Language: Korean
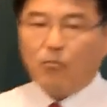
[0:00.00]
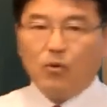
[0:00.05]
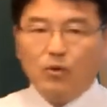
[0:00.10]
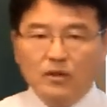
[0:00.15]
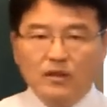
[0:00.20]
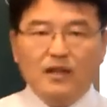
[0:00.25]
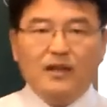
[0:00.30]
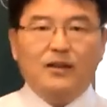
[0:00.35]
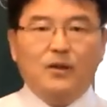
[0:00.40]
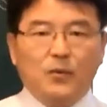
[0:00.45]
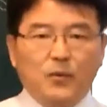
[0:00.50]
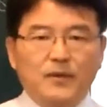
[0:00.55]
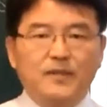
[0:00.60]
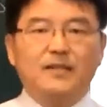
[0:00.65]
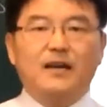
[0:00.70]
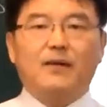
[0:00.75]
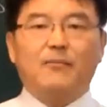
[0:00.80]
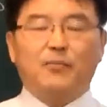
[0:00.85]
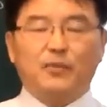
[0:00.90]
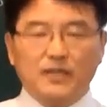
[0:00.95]
못 내리고
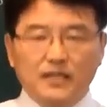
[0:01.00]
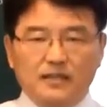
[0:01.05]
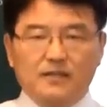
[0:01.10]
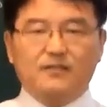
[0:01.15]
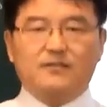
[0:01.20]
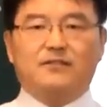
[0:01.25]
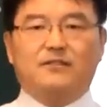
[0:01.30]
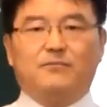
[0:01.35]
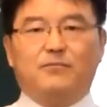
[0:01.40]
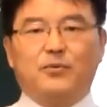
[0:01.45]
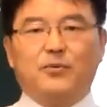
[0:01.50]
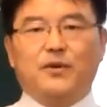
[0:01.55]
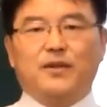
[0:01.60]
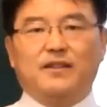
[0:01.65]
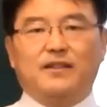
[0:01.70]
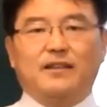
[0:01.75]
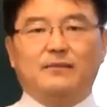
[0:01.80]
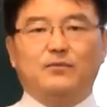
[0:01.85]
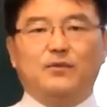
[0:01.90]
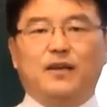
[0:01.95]
있냐 이것을 보기
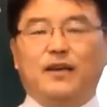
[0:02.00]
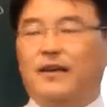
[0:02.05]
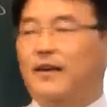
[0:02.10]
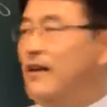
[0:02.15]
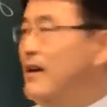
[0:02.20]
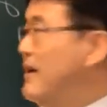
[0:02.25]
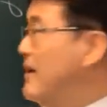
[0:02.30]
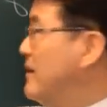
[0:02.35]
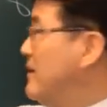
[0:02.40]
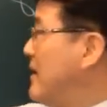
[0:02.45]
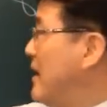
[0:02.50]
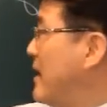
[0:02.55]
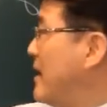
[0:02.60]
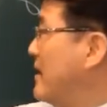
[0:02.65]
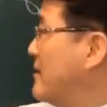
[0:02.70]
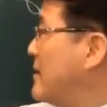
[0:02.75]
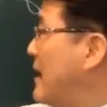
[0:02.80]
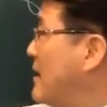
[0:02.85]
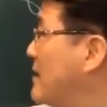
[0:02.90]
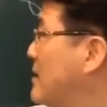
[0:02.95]
때문에 얘가
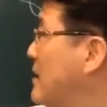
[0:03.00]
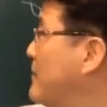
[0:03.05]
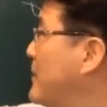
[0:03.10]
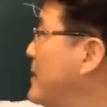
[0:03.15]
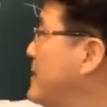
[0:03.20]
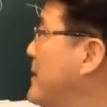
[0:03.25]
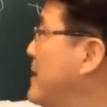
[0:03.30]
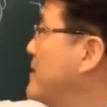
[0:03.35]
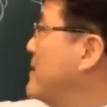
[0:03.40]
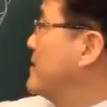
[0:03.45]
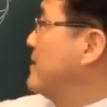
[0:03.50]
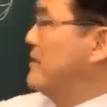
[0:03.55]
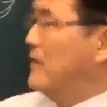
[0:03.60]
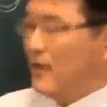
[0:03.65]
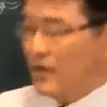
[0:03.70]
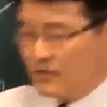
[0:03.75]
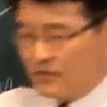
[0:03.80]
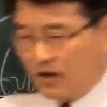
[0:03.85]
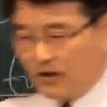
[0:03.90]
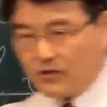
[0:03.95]
상처받은
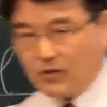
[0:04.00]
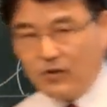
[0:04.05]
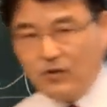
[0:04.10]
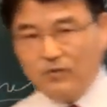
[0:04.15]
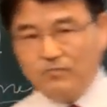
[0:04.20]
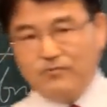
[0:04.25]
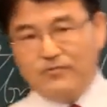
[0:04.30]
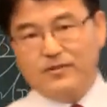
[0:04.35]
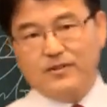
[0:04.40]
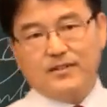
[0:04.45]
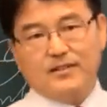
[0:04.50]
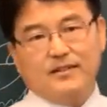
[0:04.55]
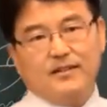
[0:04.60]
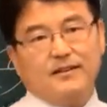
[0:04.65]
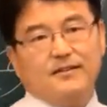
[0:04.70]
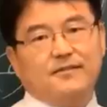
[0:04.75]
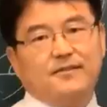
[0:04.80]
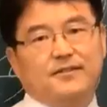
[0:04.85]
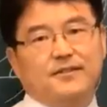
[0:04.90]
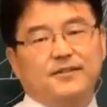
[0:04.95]
얘들은 저절로
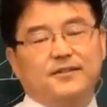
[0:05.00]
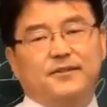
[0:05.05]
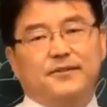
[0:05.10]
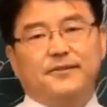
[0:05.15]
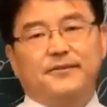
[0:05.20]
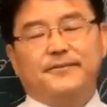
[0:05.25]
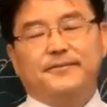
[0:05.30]
무너진다는 것이죠.